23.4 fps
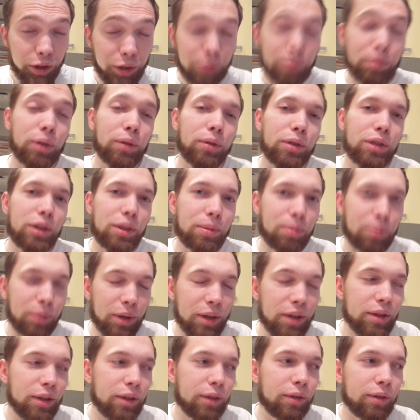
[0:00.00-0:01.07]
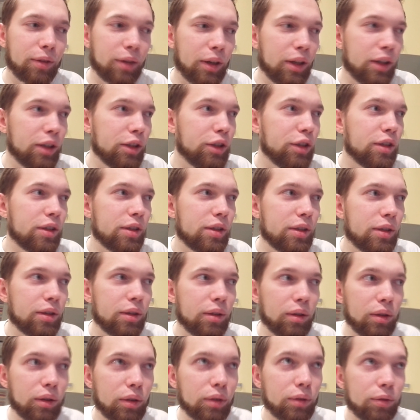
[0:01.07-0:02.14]
не первостепенной
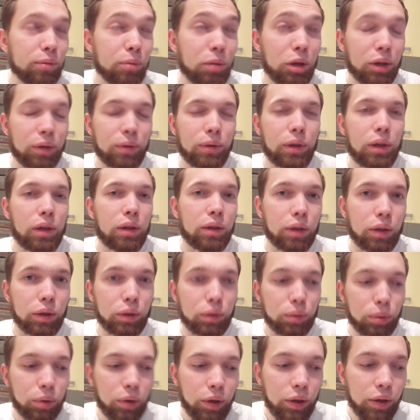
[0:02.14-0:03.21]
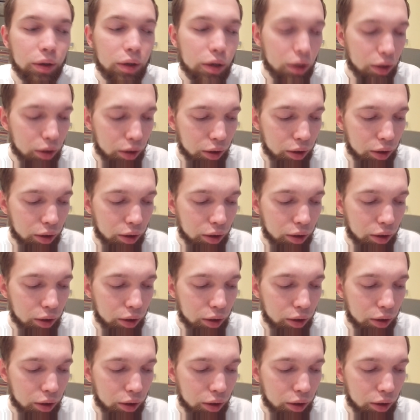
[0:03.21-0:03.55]
важности в мировой литературе,